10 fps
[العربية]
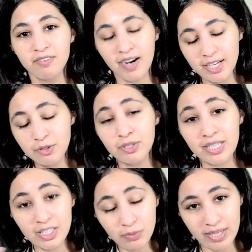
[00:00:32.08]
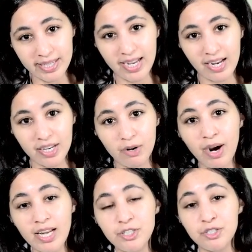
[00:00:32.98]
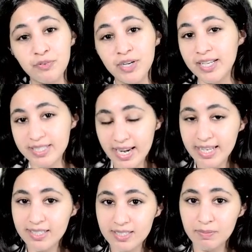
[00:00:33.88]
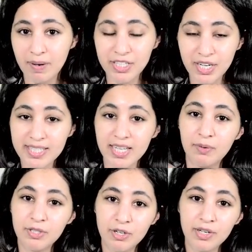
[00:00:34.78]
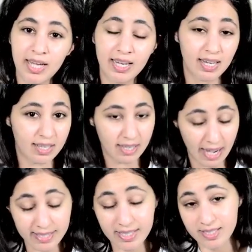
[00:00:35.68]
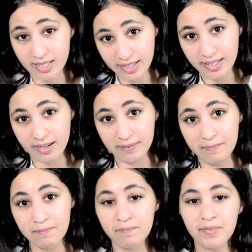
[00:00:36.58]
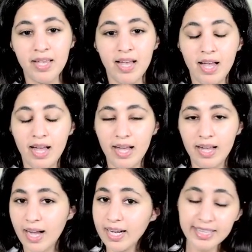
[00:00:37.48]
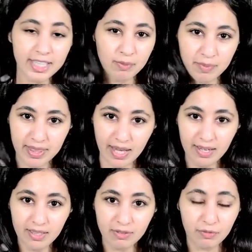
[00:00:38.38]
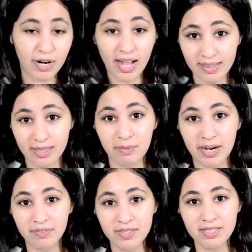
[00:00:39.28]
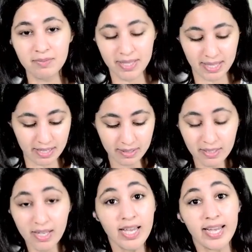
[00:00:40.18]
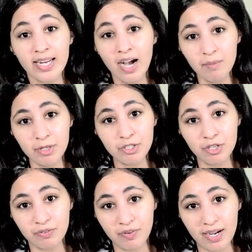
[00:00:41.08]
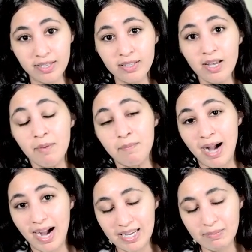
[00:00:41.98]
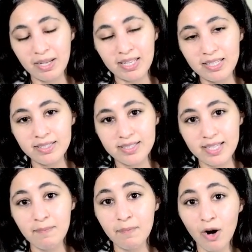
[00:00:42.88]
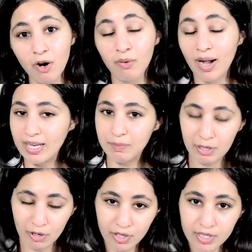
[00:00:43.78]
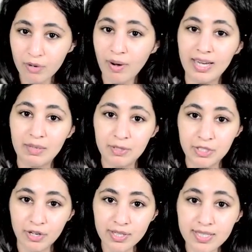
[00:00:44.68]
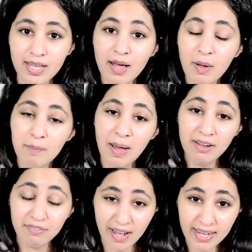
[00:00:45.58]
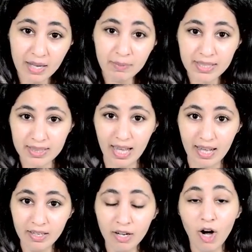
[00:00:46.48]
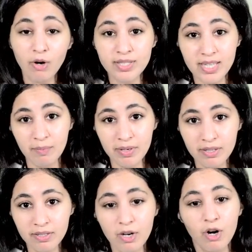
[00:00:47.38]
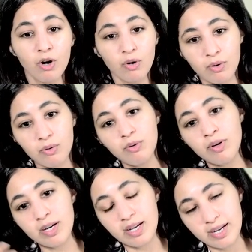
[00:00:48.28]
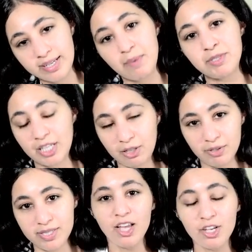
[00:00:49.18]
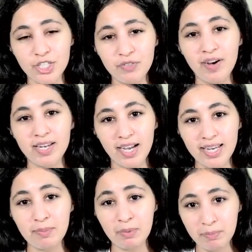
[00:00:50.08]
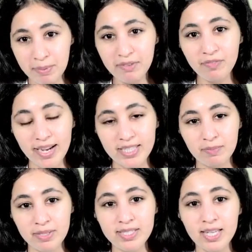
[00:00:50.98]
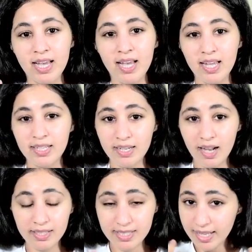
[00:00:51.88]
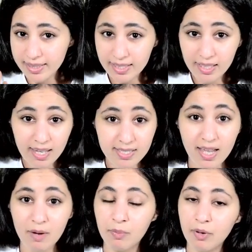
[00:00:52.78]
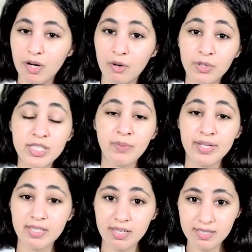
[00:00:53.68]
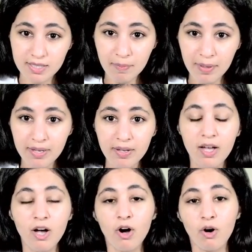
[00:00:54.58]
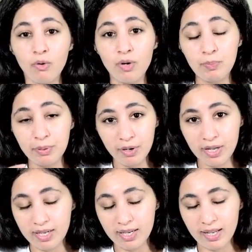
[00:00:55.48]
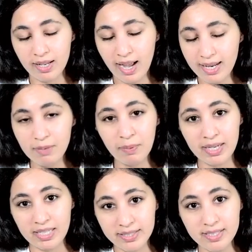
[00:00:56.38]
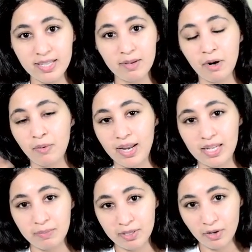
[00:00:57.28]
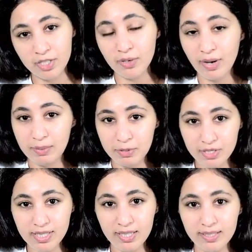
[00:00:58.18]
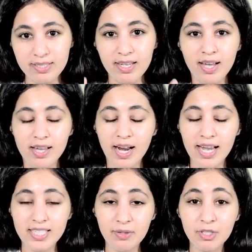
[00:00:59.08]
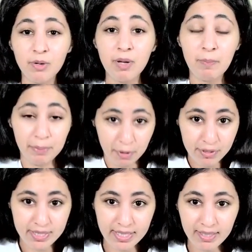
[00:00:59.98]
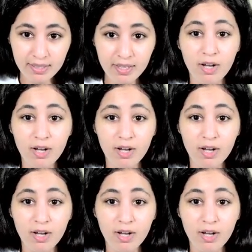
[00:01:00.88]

فخلنا نكون قدوه لعيالنا وخلي يشوفون تريق الصف عشان يتعودون على العاده الصحيه آه، خل أعطيكم مثال for a healthy breakfast مثلا إناء من الشوفان مع حليب قليل الدسم أو حليب اللوز أو حليب الجوز مع فاكهة مقطعة أو تمر وكمشة آه، لوز الشوفان غني بالبي فيتامينز اللي راح تهدي الأعصاب آه، والتوتر الصبح والحليب قليل الدسم أو حليب اللوز أو حليب جوز الهند راح يزودكم البروتين